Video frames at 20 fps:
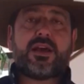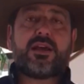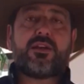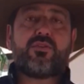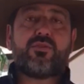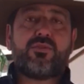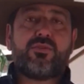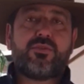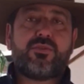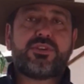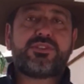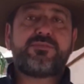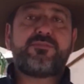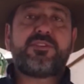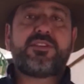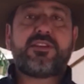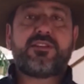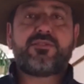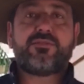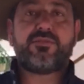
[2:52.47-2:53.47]
Alô,
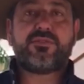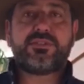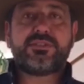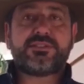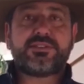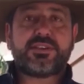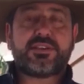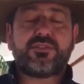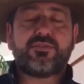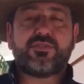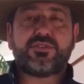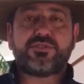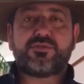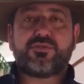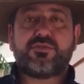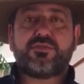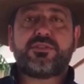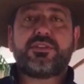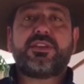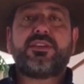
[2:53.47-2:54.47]
admiradores, seguidores
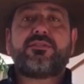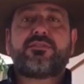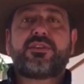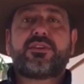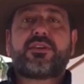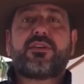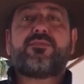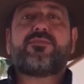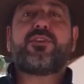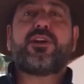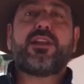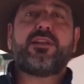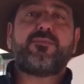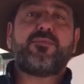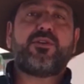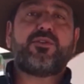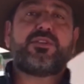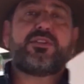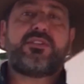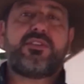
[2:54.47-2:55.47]
do rodeio, que quem fala é
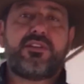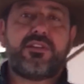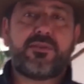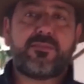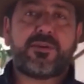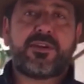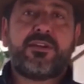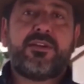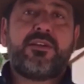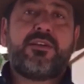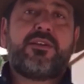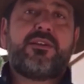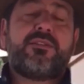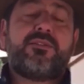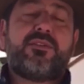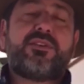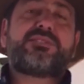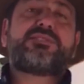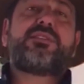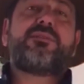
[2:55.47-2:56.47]
Mauri de Lima.
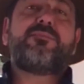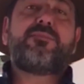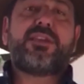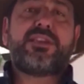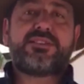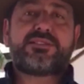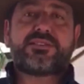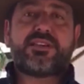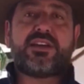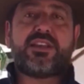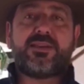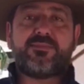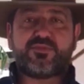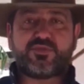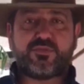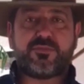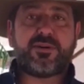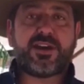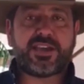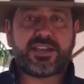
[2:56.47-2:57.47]
Nós também
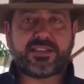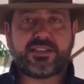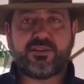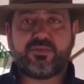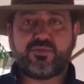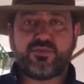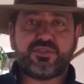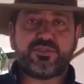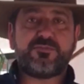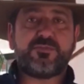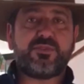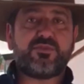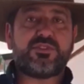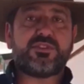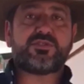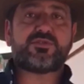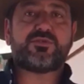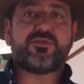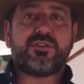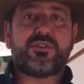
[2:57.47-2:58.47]
estaremos no Barretão
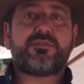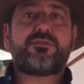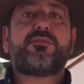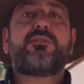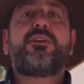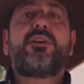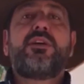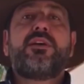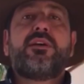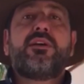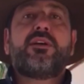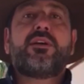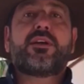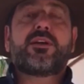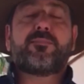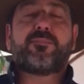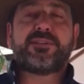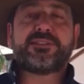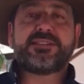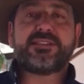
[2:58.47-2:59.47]
2018
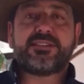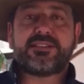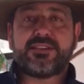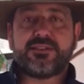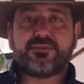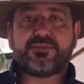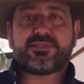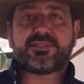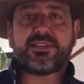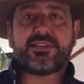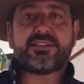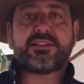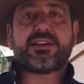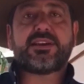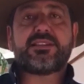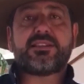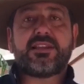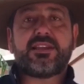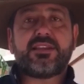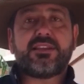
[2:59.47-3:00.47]
representando Santa
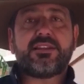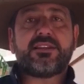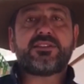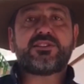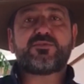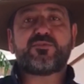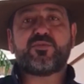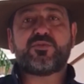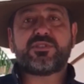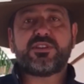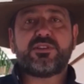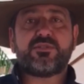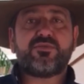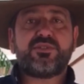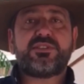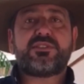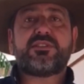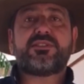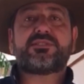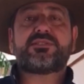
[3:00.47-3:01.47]
Catarina, disputando
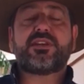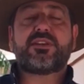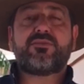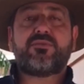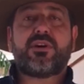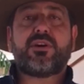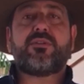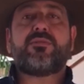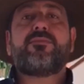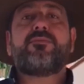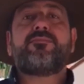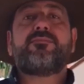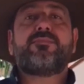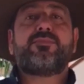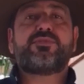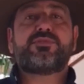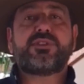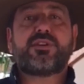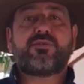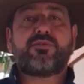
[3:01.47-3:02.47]
o Interestadual.
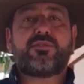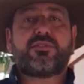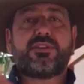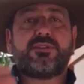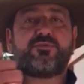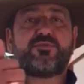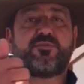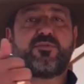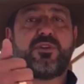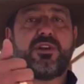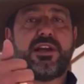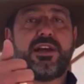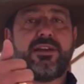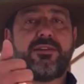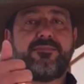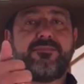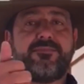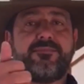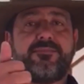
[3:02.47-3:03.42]
Nos encontramos por lá.